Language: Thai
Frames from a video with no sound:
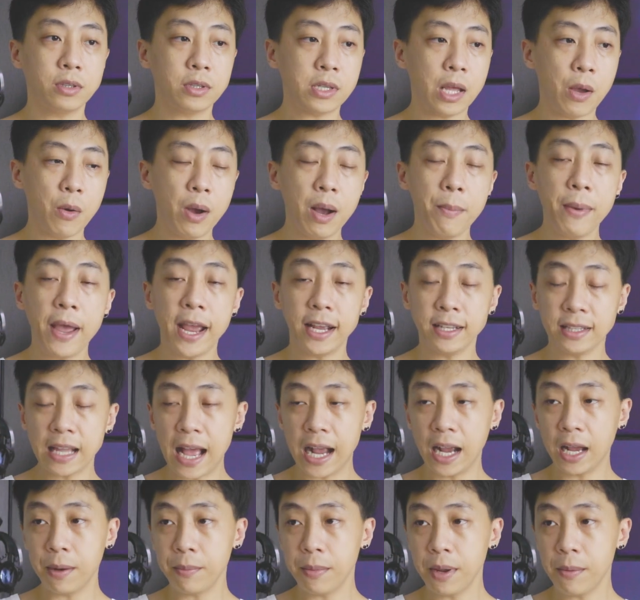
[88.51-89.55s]
แต่ว่าแพง
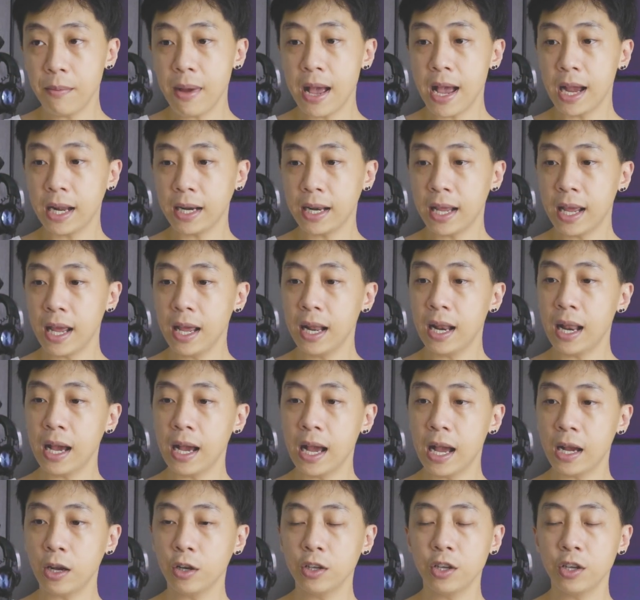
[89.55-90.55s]
ต่างกันไม่มากนะฮะราคา